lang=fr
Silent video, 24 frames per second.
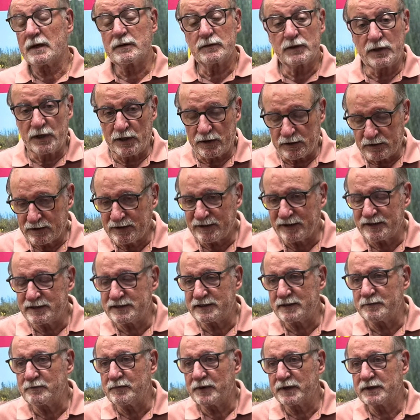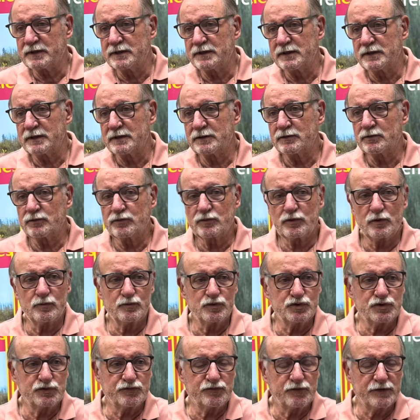qui a très impacté, donc,
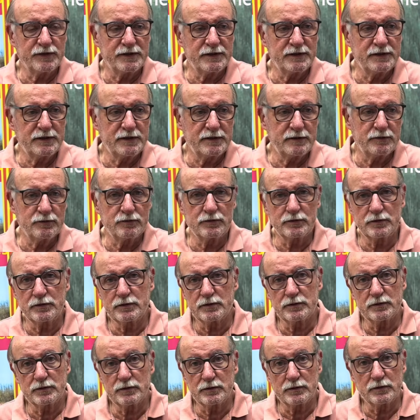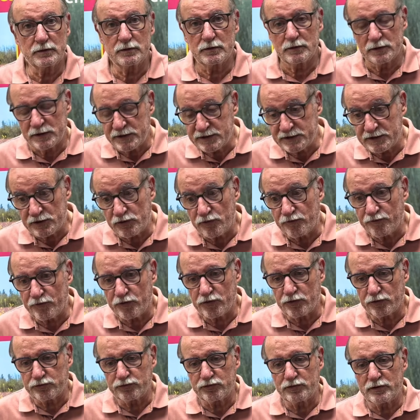comme je vous l'ai dit, donc, euh, les
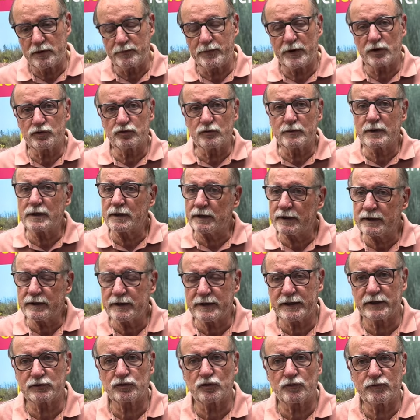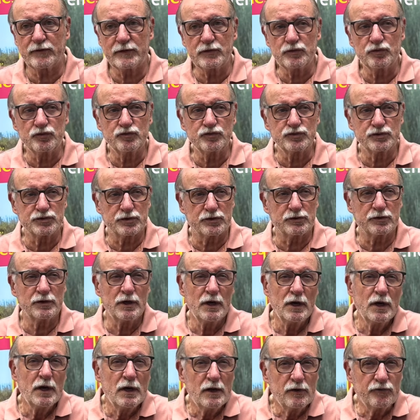éleveurs du département, 92 hein,
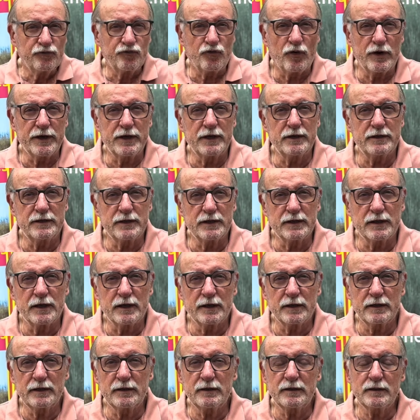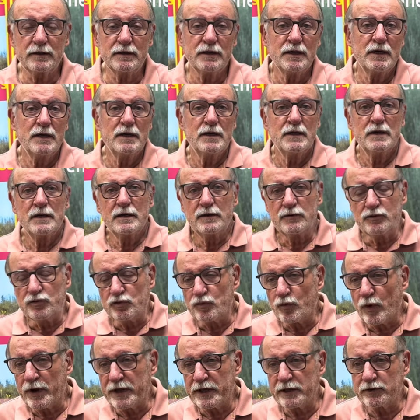foyers déclarés, une
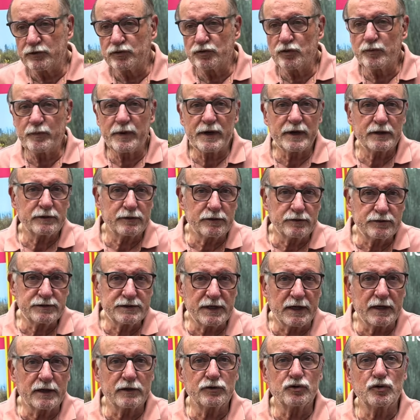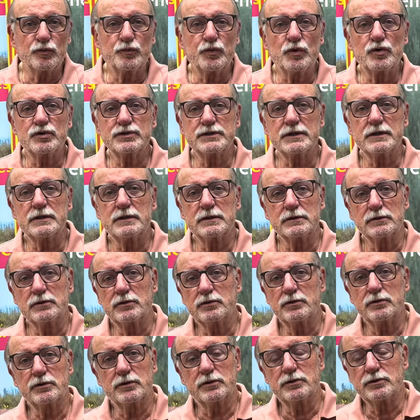moyenne de perte de 50%
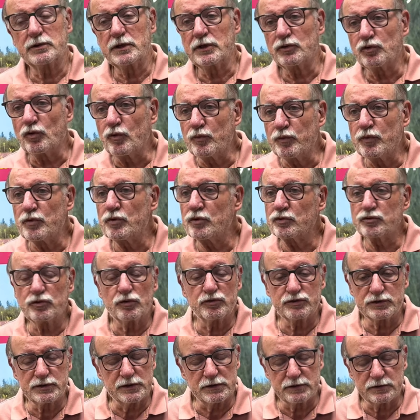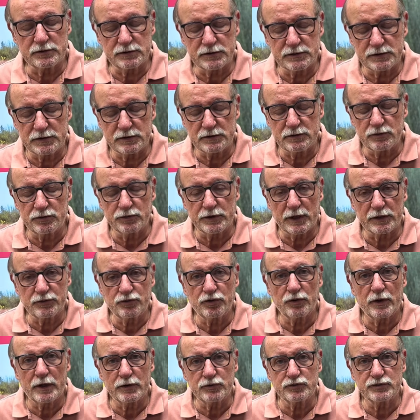donc, des troupeaux, donc c'est de
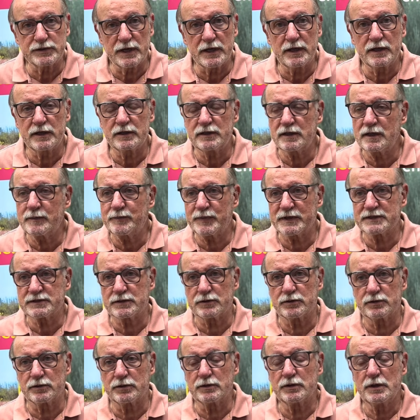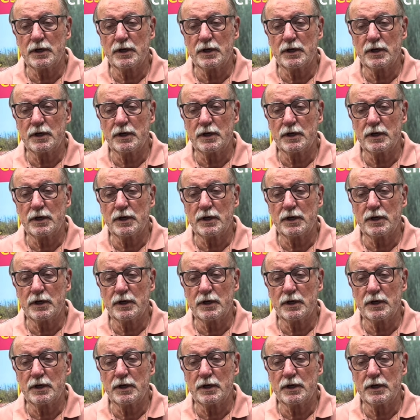nature à nous inquiéter parce que